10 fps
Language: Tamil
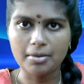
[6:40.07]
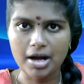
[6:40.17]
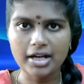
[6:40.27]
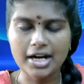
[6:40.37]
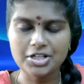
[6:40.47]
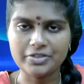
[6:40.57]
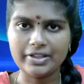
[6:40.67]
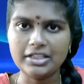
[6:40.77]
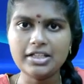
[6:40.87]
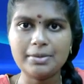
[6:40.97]
மகராட்சி
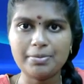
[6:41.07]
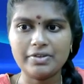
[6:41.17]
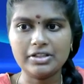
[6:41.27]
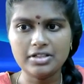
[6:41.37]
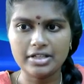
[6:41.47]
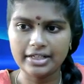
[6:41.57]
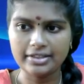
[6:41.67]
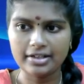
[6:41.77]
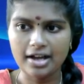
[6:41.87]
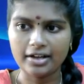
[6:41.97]
வந்து இப்போ வந்து
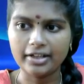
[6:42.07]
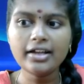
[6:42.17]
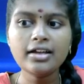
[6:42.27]
எடுத்திருக்காங்க